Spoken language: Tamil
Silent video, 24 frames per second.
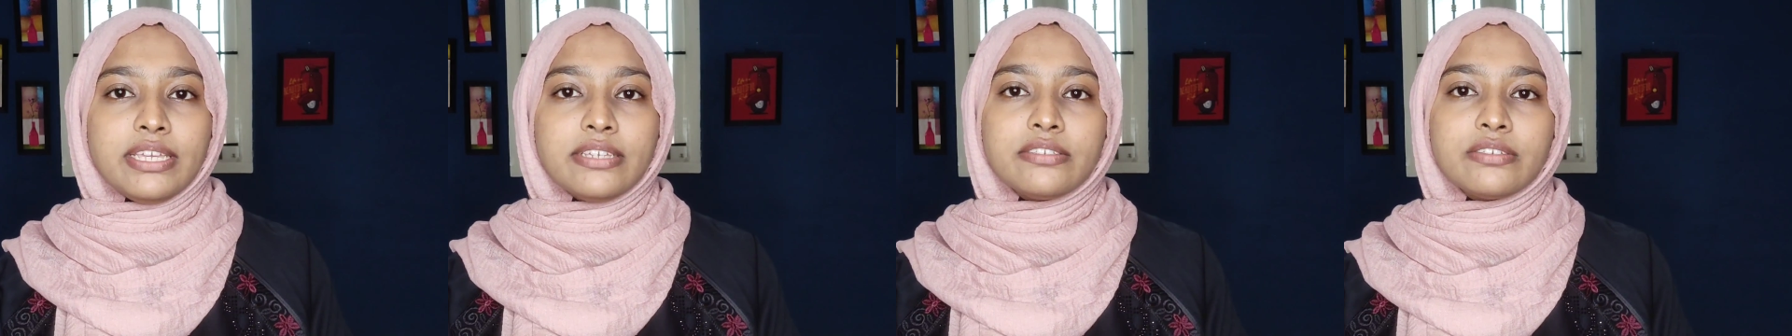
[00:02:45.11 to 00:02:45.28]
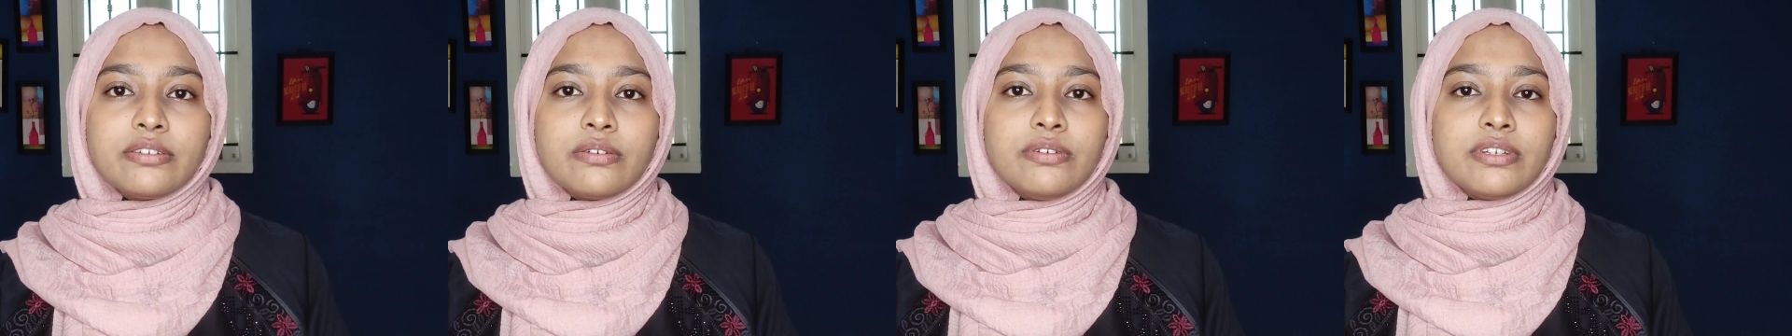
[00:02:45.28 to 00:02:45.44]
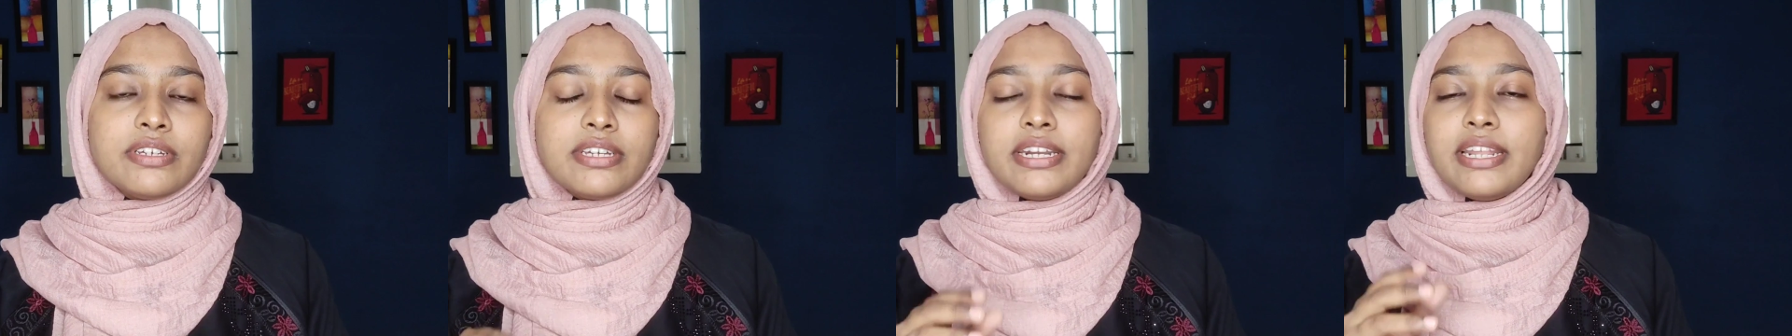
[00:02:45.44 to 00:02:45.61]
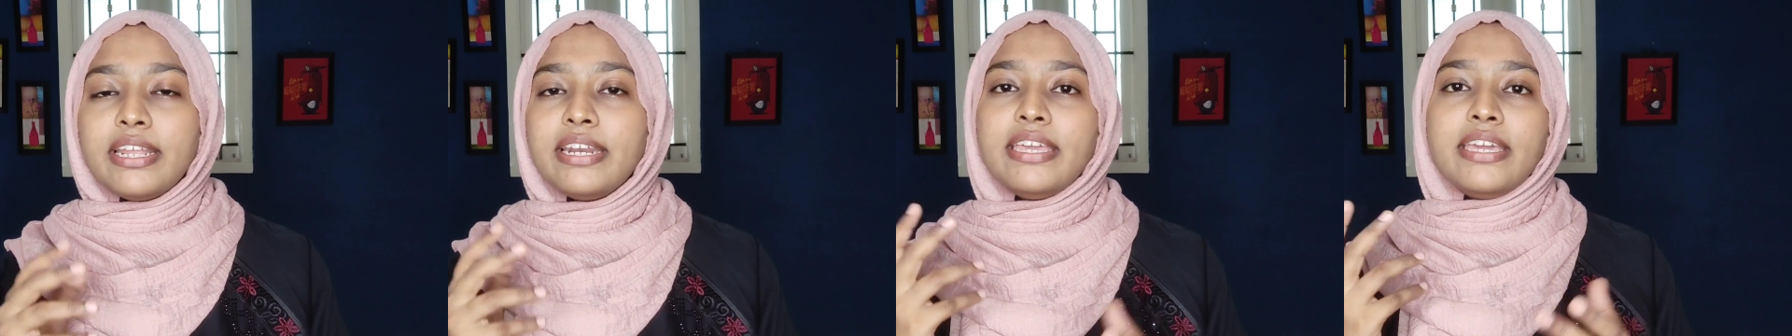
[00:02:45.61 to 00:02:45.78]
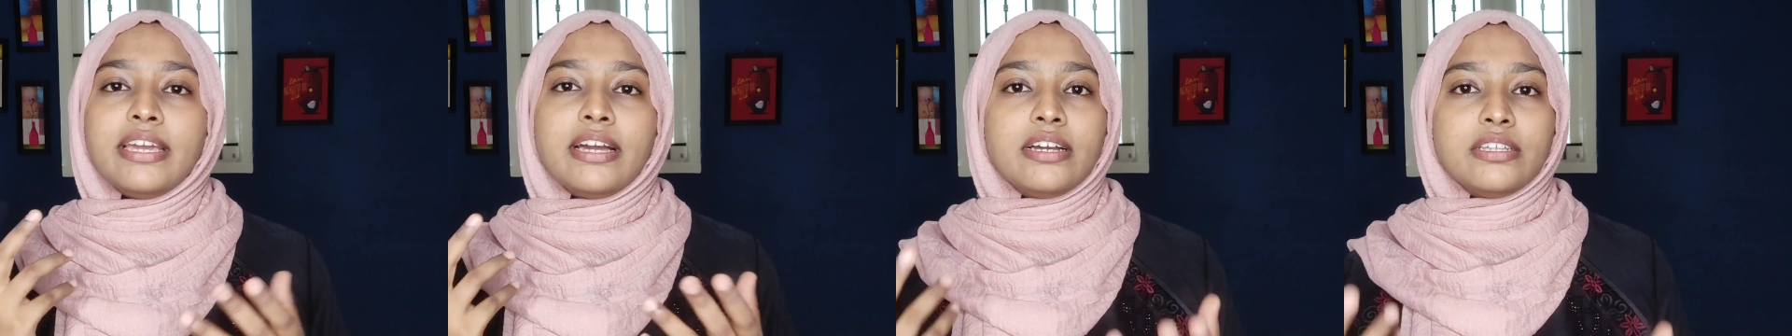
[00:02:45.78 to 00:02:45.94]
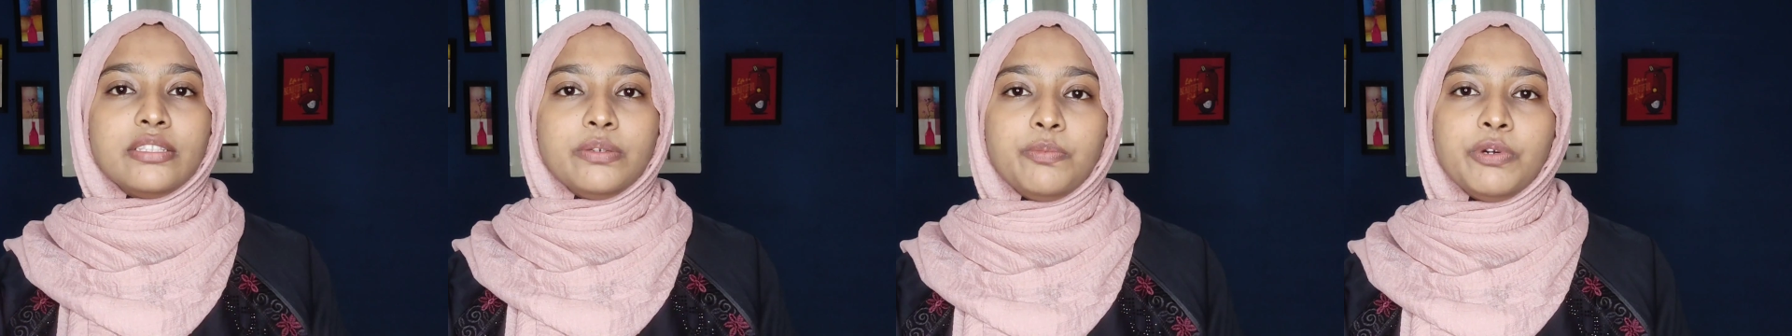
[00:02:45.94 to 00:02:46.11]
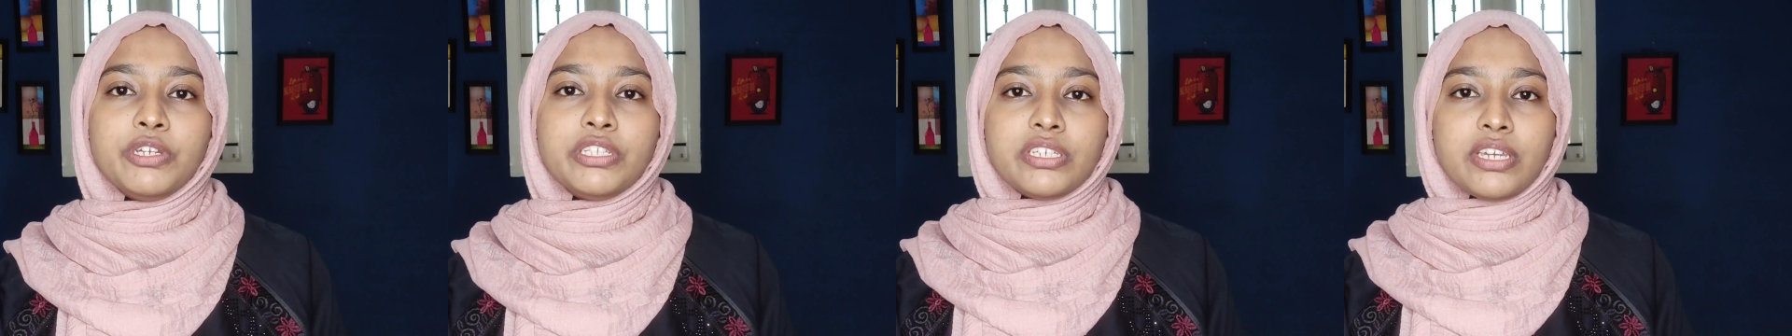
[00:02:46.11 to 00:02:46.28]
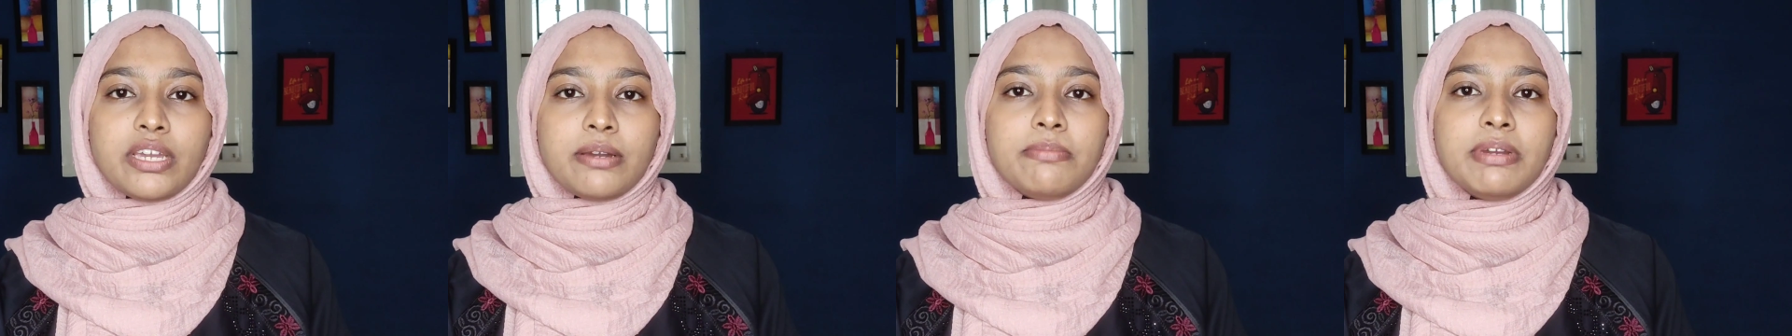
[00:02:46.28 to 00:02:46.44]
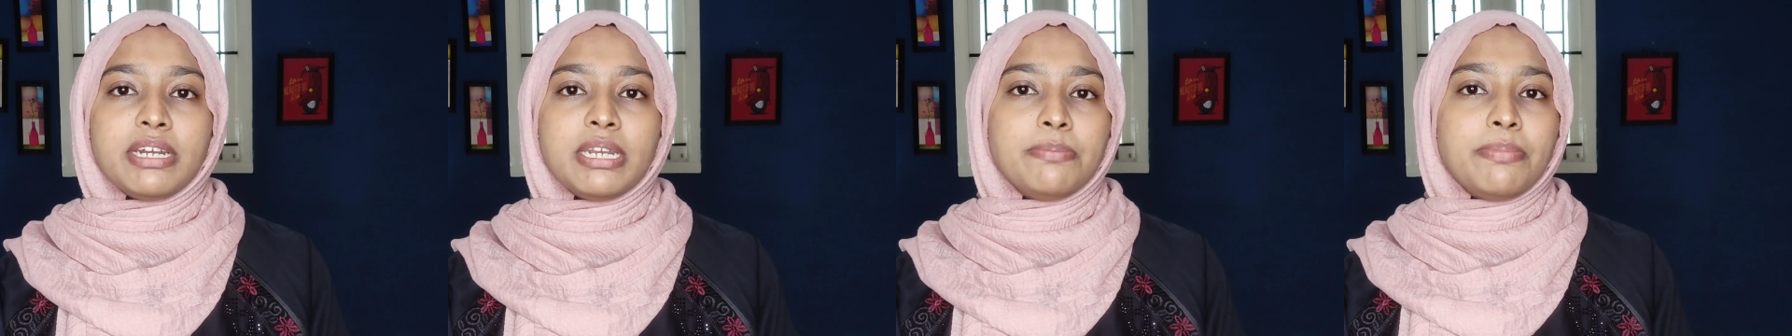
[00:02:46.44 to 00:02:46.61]
லிங்க்ஸ் கொடுக்குறேன் நீங்கள் அது போய்
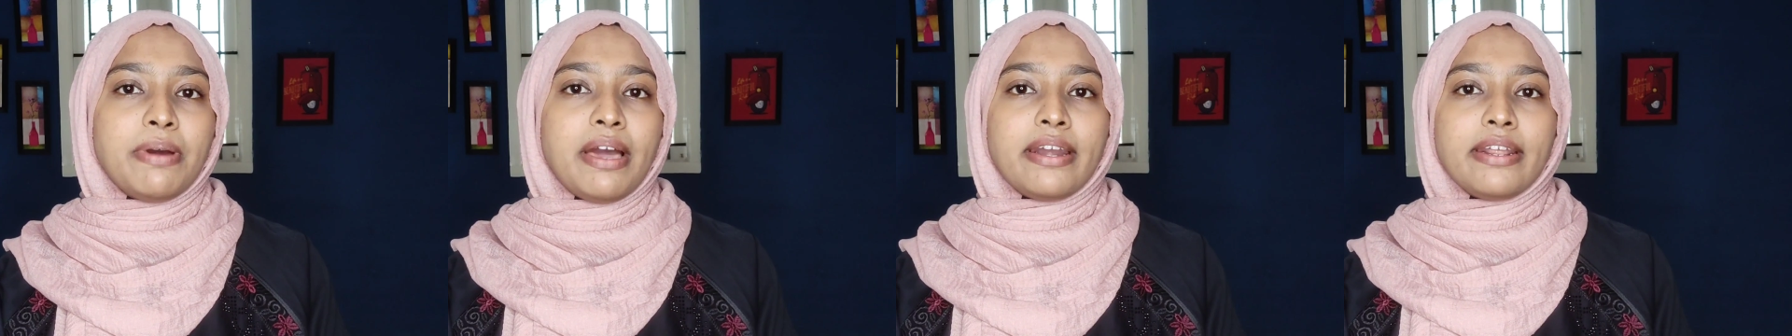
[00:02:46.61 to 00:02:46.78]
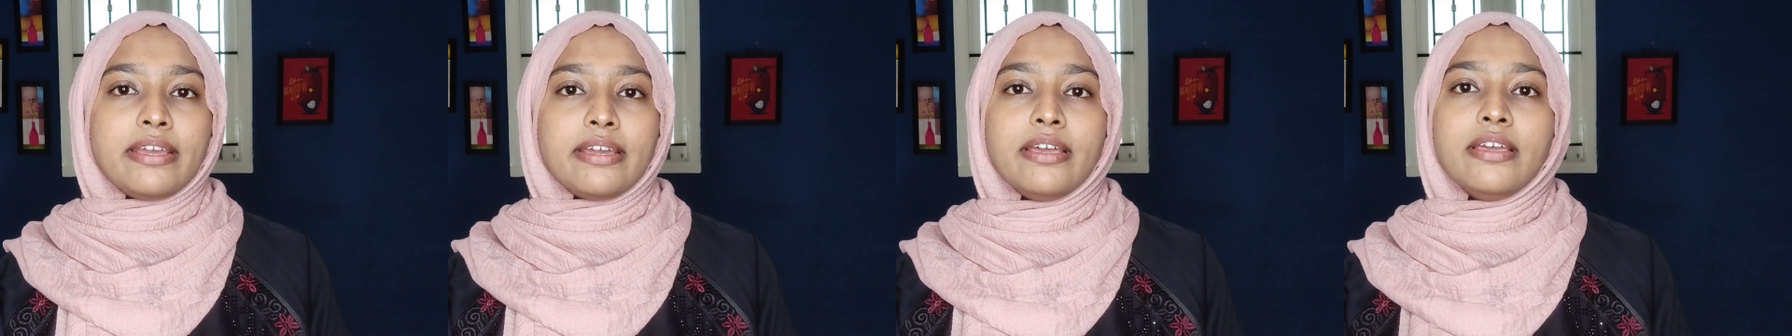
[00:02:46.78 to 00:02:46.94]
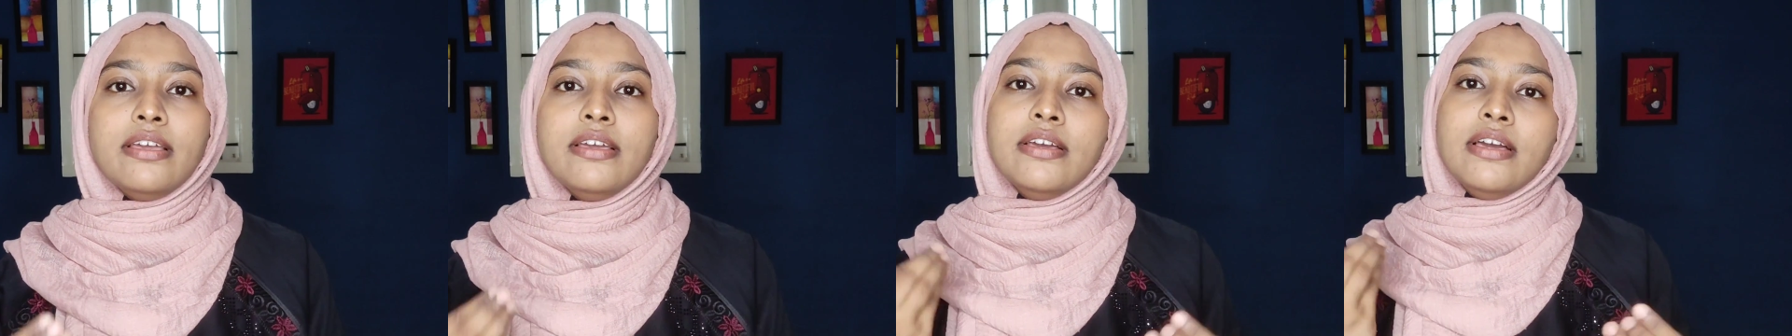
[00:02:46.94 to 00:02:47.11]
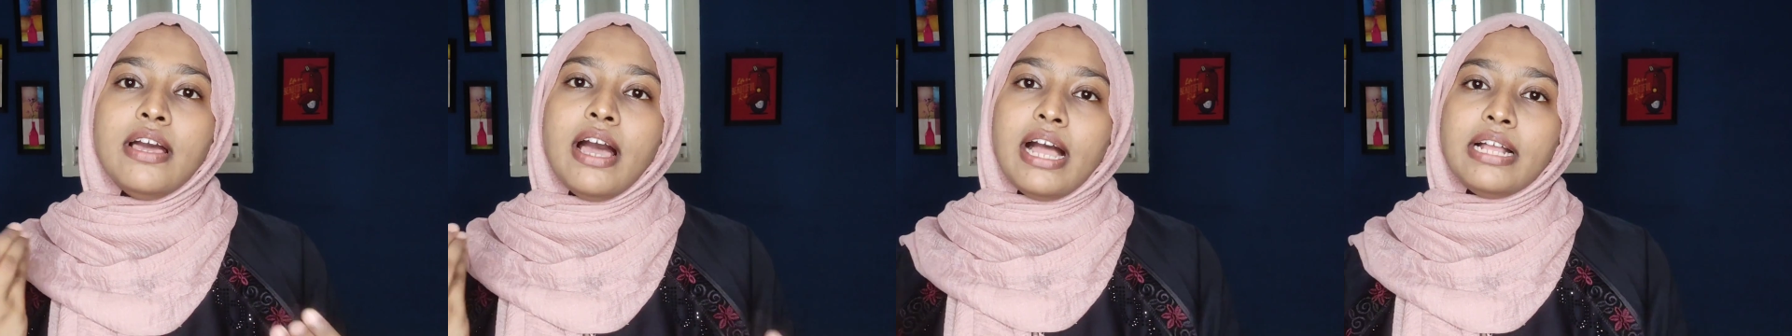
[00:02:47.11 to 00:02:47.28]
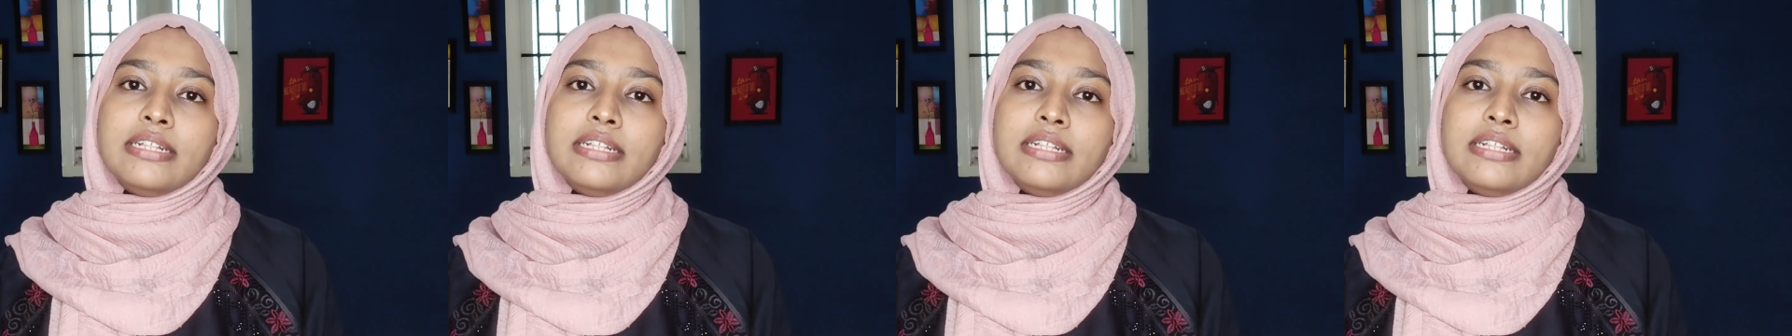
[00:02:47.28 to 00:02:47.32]
செக் பண்ணி பாருங்கள்